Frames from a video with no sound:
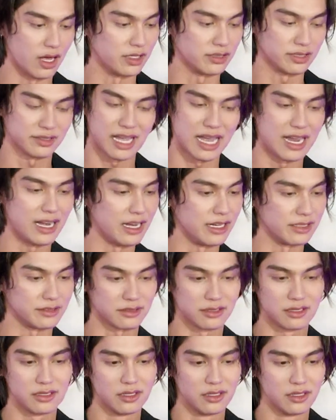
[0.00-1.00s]
สไตลิส
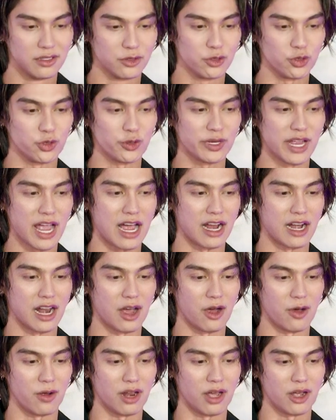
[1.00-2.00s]
ต์ ทุกๆอย่าง
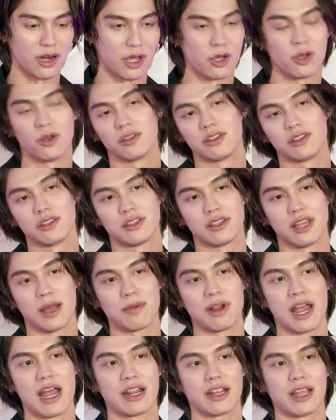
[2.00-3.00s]
เราเราเรา
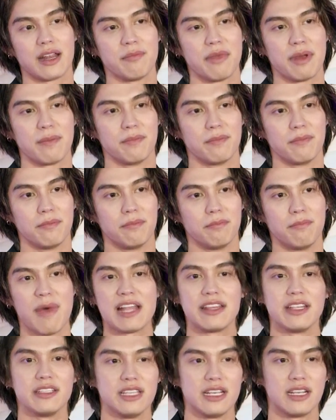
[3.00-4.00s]
ทำงานกันแบบมา
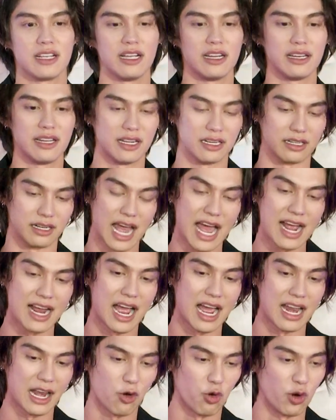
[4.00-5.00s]
จริงๆคือถึงหน้า
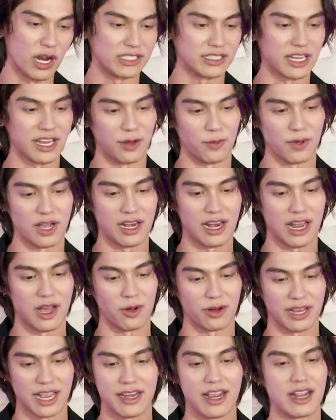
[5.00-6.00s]
งาน คุณอาจจะเห็นว่าเรา
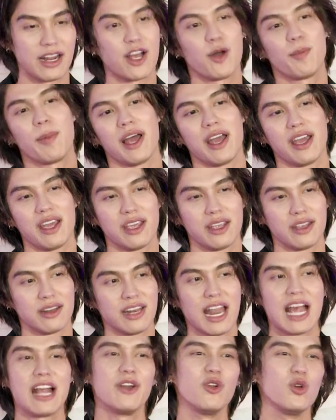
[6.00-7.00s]
แค่เดินเข้าไป
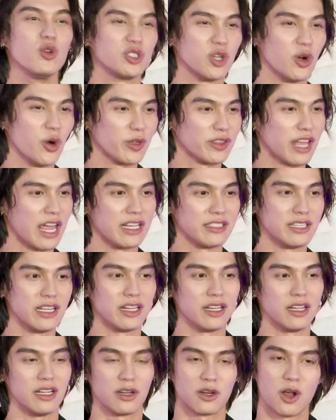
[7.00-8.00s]
นั่งดูโชว์ แต่จริ
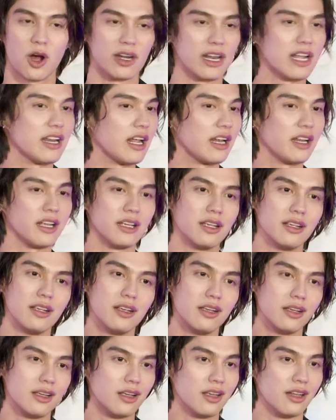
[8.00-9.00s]
งๆ คือก่อนนั้นนั้น
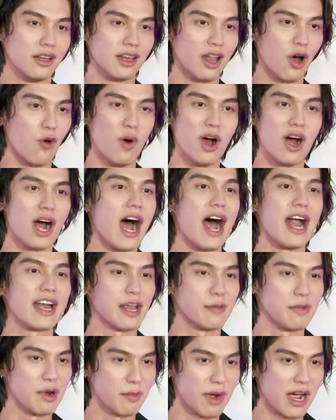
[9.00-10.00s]
เราเวิร์คลาส
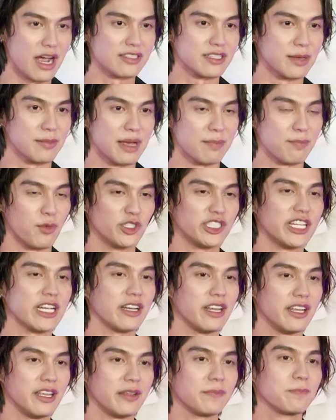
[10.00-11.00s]
กันมากๆสำหรับโปรเจก
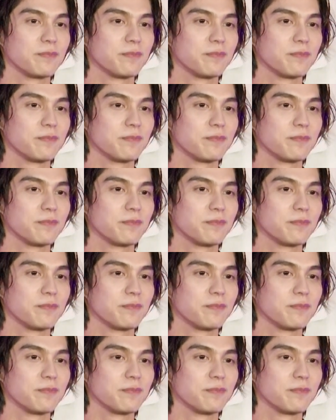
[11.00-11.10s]
ต์นี้